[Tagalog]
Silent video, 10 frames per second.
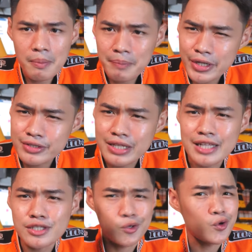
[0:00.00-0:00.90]
mag-build
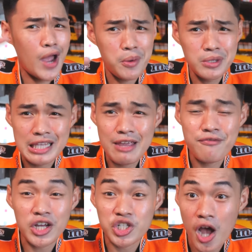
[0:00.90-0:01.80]
din, siguro I will leave
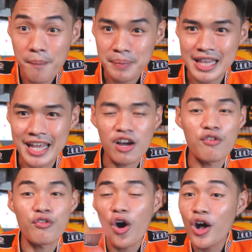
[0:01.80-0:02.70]
a Shopee link
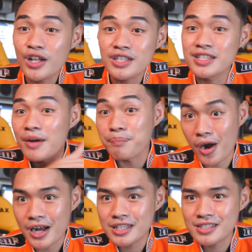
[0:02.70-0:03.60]
of all the
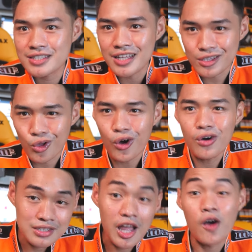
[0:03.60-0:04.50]
parts
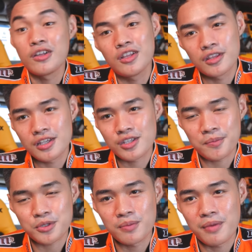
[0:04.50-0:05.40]
nito down in the
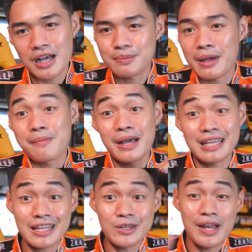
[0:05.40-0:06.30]
description box para
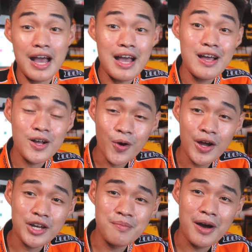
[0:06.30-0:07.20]
makita nyo na
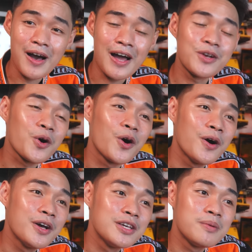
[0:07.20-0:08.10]
kung ano yung mga ano ko,
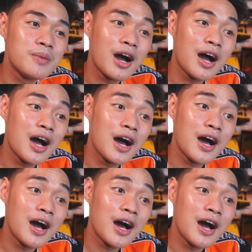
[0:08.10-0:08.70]
yung mga